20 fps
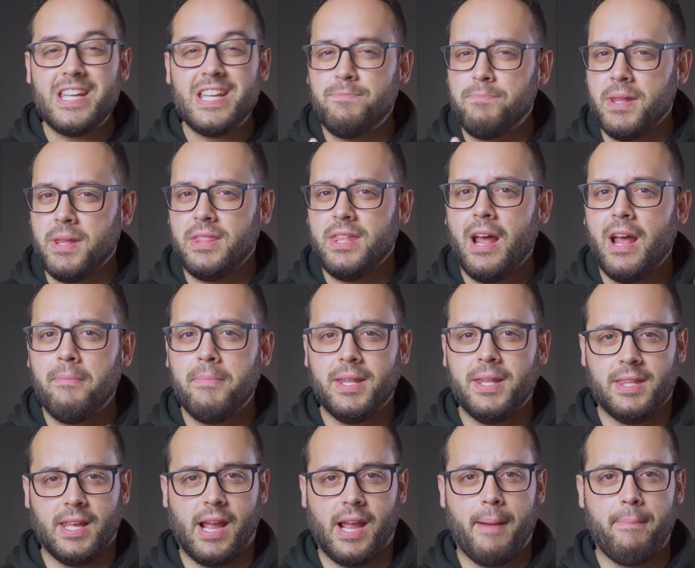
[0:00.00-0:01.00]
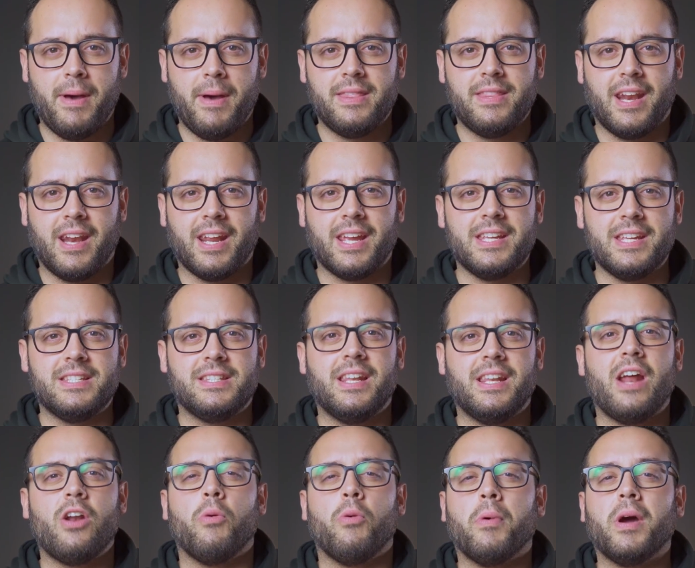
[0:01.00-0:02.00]
especialmente capaz de
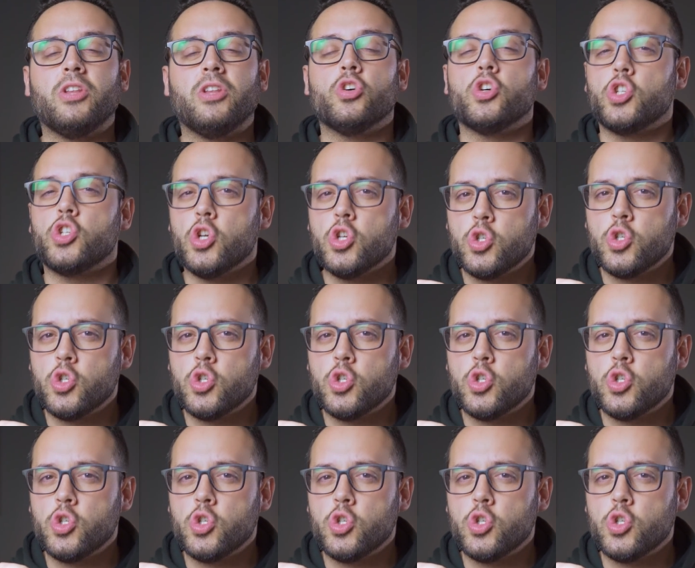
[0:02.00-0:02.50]
registrar objetos